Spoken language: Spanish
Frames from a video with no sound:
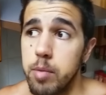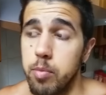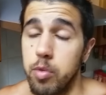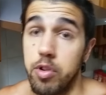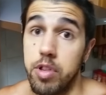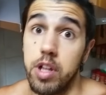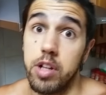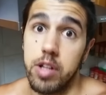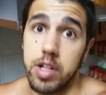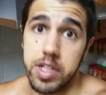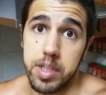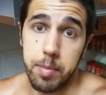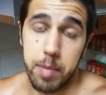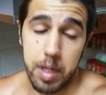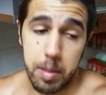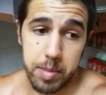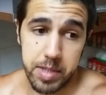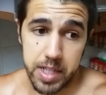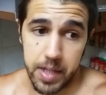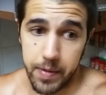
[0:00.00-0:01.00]
Por cierto, la
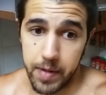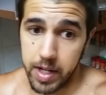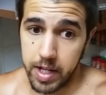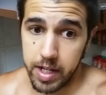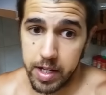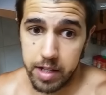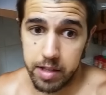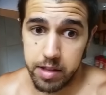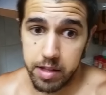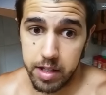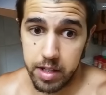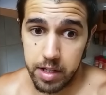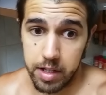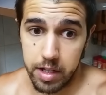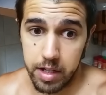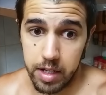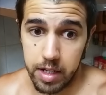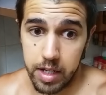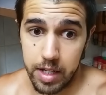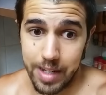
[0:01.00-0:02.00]
semana pasada
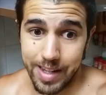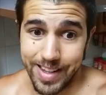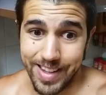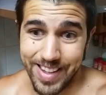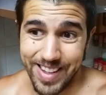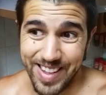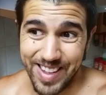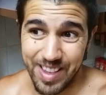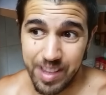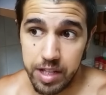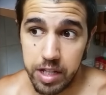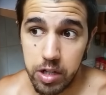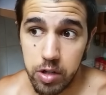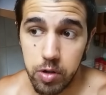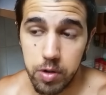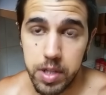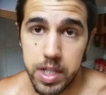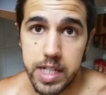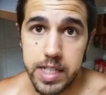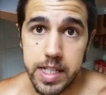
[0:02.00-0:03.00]
hice
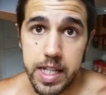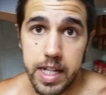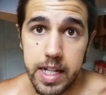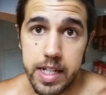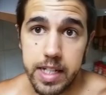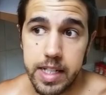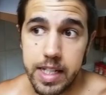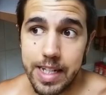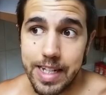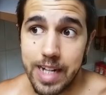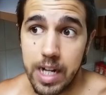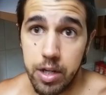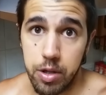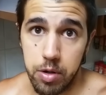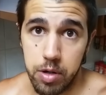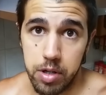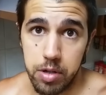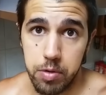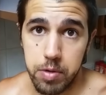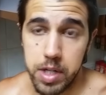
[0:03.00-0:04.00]
5 días de, de,
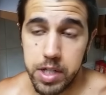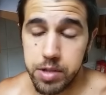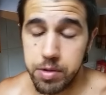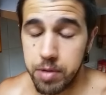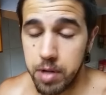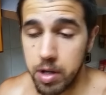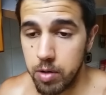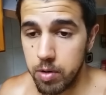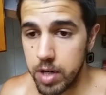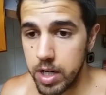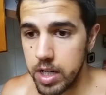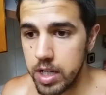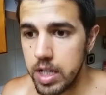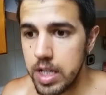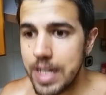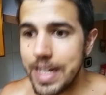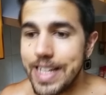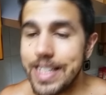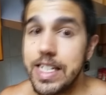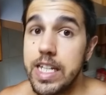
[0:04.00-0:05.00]
cardio en ayunas, una hora,
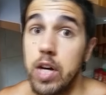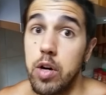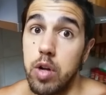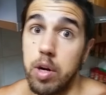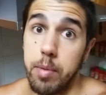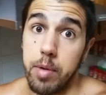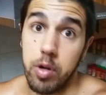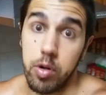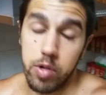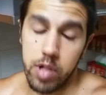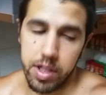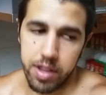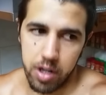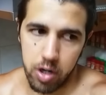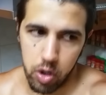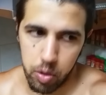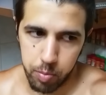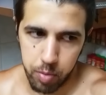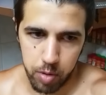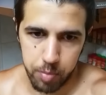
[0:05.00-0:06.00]
y ahora vengo de
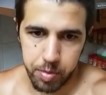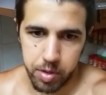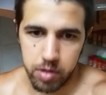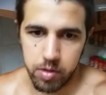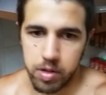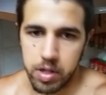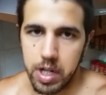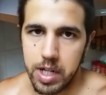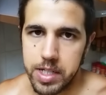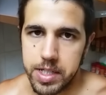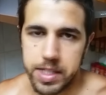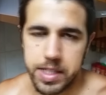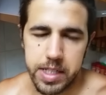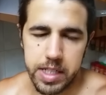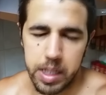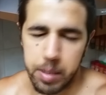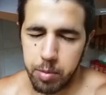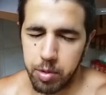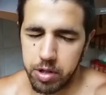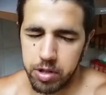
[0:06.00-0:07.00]
hacer lo propio, al
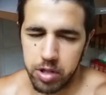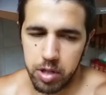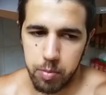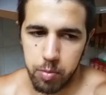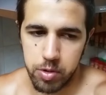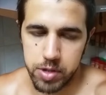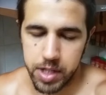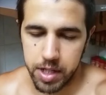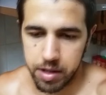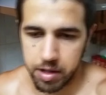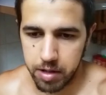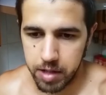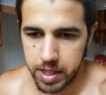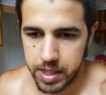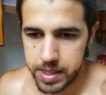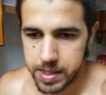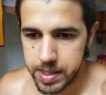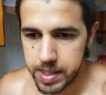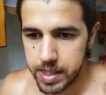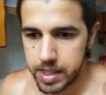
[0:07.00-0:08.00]
60% de
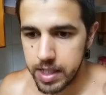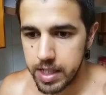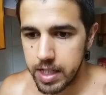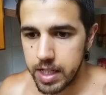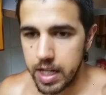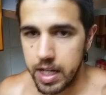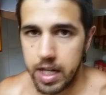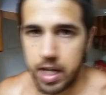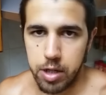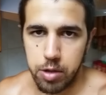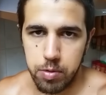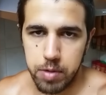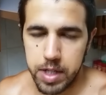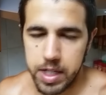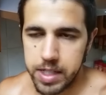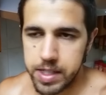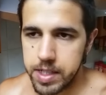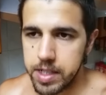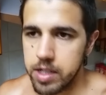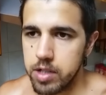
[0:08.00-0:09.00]
pulsaciones en
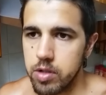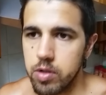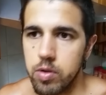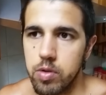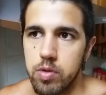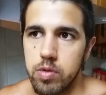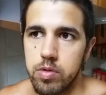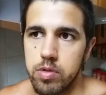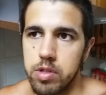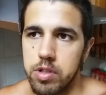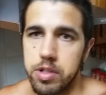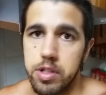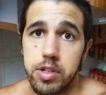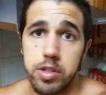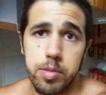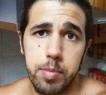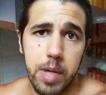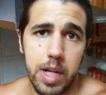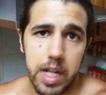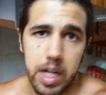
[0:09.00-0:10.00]
ayunas, con
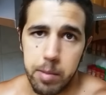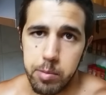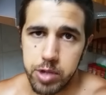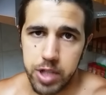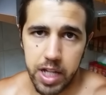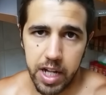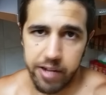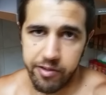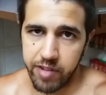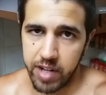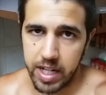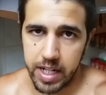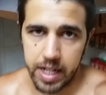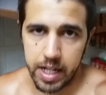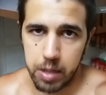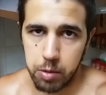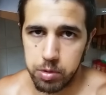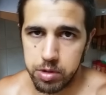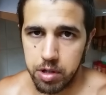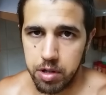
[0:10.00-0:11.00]
200 miligramos de
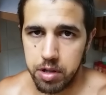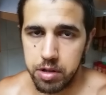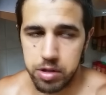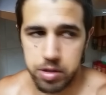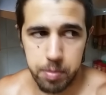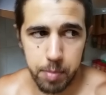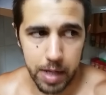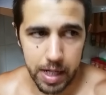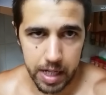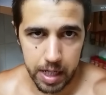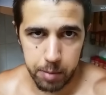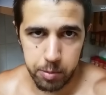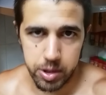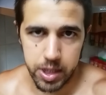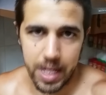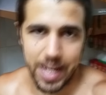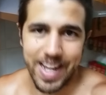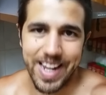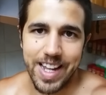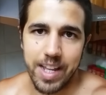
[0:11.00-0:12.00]
cafeína y 400 miligramos
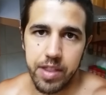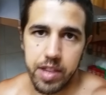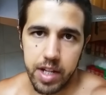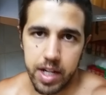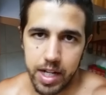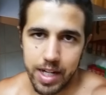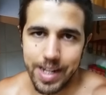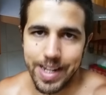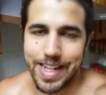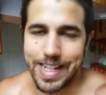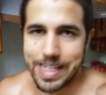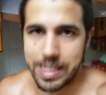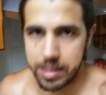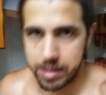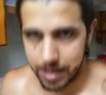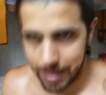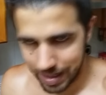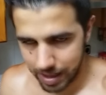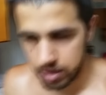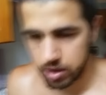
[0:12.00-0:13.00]
de EGCG,
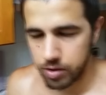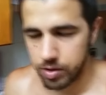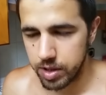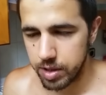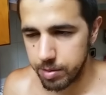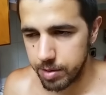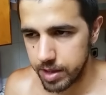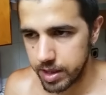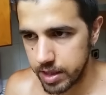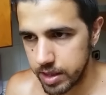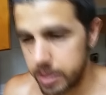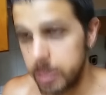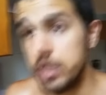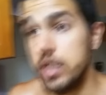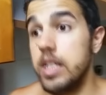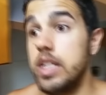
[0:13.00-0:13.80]
extracto de té verde.